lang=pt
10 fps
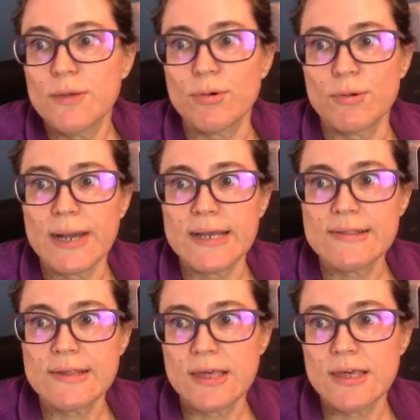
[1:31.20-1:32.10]
por
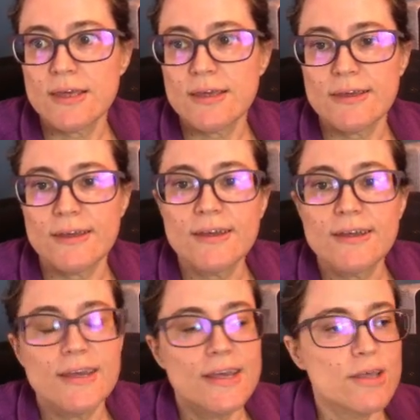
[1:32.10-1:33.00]
mais que
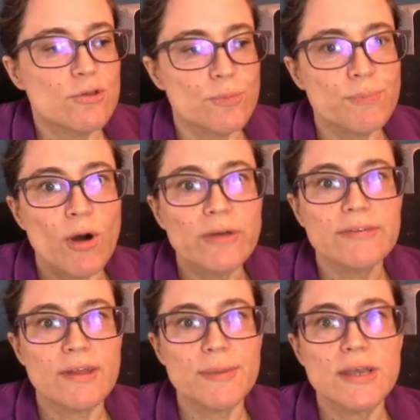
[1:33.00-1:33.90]

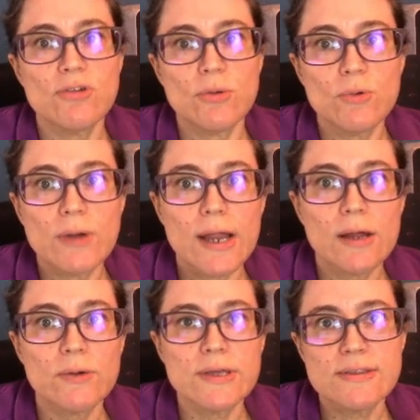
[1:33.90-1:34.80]
supostamente é um lugar
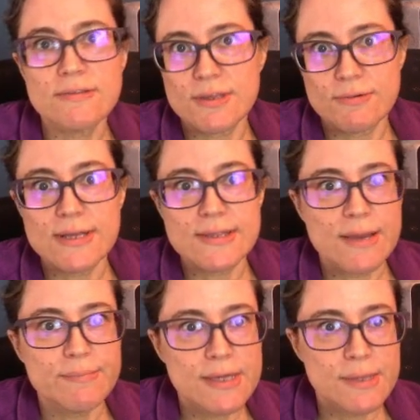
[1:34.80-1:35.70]
conhecido, você nunca sabe que